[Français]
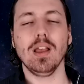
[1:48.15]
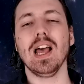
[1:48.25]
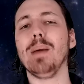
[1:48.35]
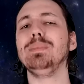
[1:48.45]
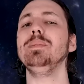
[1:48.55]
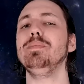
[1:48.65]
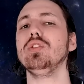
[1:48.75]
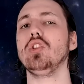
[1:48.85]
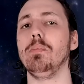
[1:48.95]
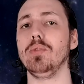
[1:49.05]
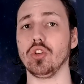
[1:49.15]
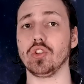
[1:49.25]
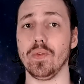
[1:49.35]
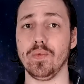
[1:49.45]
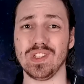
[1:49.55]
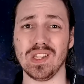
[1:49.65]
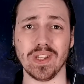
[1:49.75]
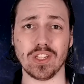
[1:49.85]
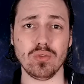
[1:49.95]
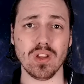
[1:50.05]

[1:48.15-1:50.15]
Un petit peu comme lorsque vous effectuez